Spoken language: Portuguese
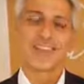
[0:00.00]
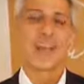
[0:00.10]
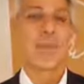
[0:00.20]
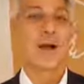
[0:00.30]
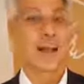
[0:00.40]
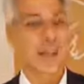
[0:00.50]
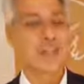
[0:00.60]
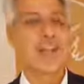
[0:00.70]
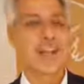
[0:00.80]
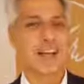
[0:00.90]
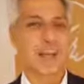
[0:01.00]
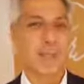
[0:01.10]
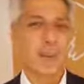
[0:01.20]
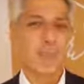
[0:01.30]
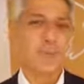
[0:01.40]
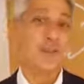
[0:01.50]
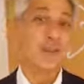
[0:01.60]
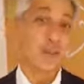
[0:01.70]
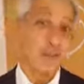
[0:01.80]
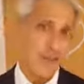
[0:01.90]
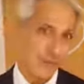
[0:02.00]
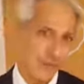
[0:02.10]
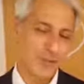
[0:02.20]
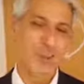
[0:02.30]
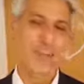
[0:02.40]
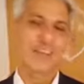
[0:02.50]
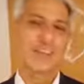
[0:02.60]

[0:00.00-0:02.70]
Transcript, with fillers: É uma grande alegria para mim me dirigir a você